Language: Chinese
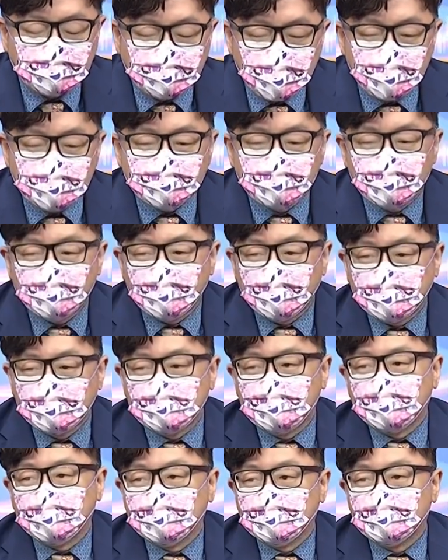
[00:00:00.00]
再怎么没
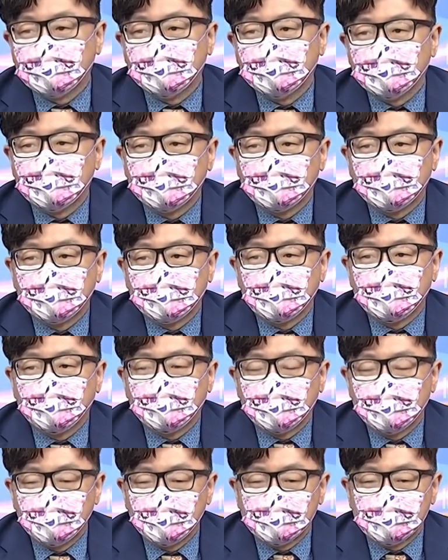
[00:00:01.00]
钱，有
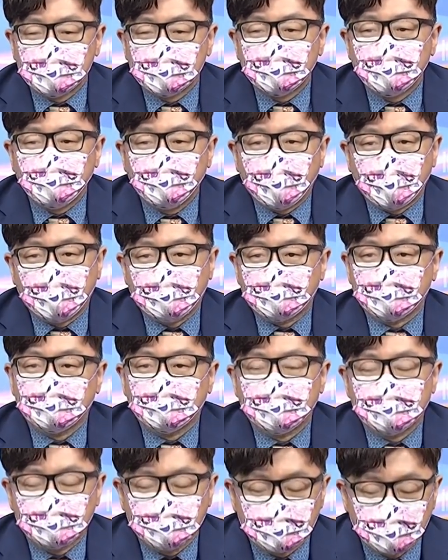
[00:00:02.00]
个五十一百的，
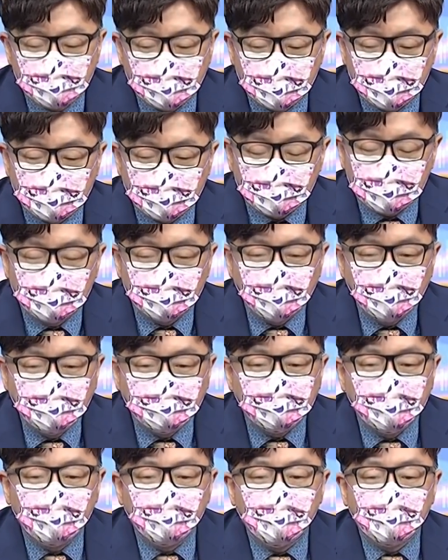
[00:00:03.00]
对不对？你从一
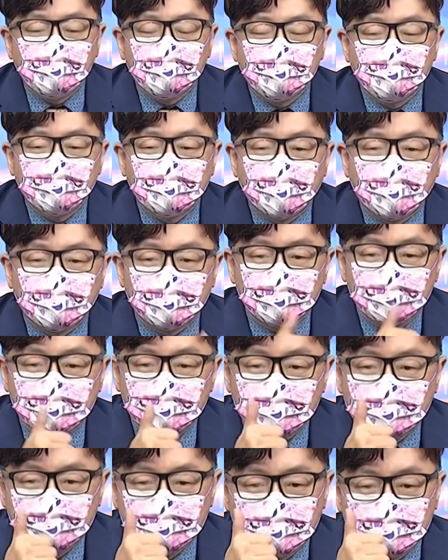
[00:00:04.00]
千万输到
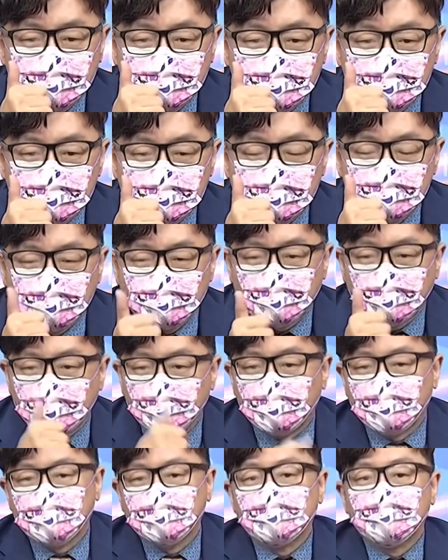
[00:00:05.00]
剩一百
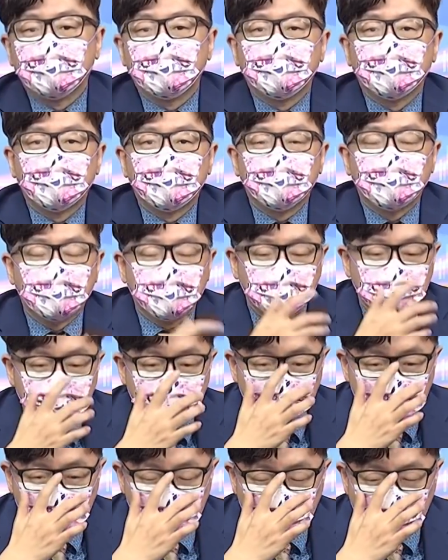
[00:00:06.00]
万，
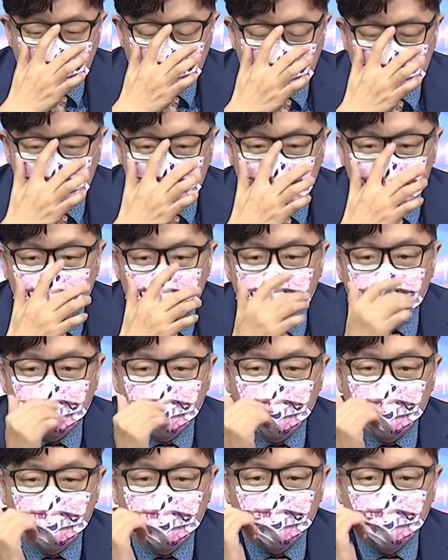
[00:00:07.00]
但是呢，
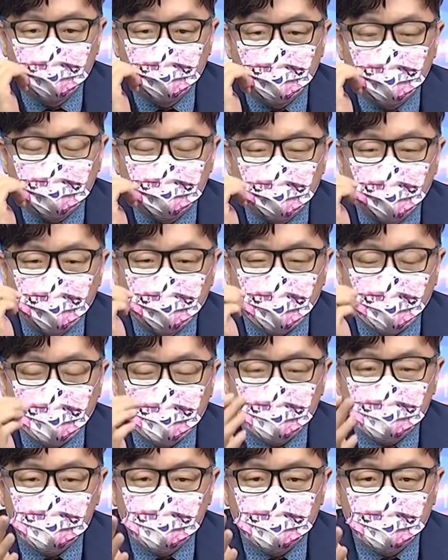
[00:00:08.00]
你从一百
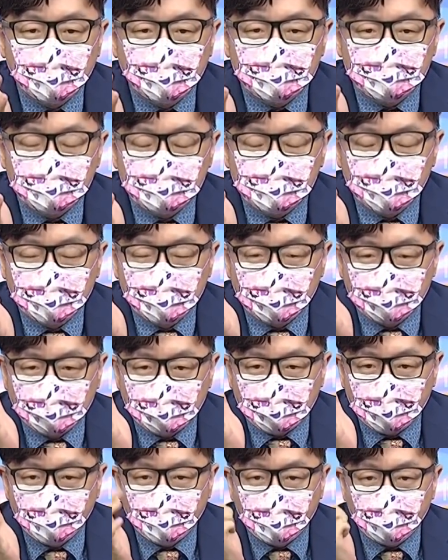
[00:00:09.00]
万又做到赚到
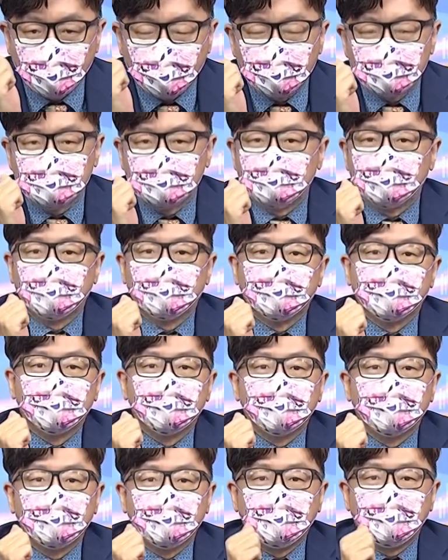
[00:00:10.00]
两百万的时候，
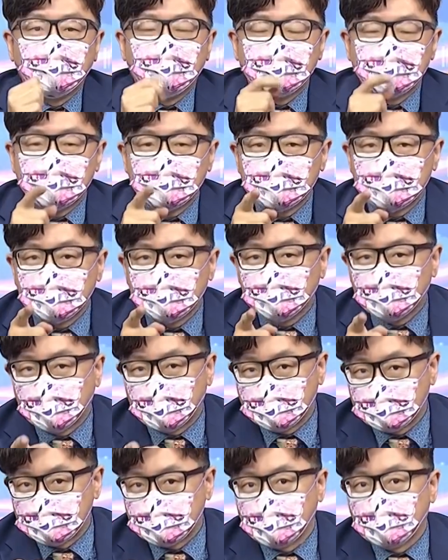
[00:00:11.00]
你的信心如果
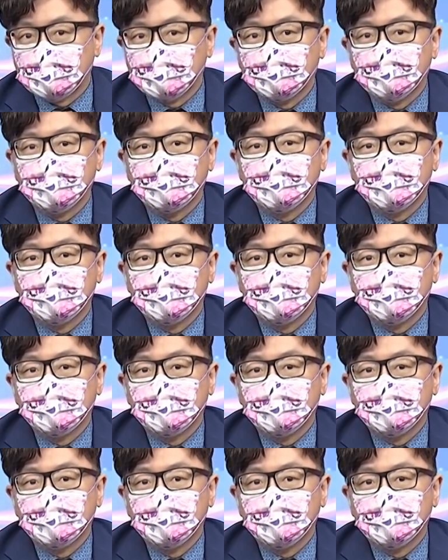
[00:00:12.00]
还在，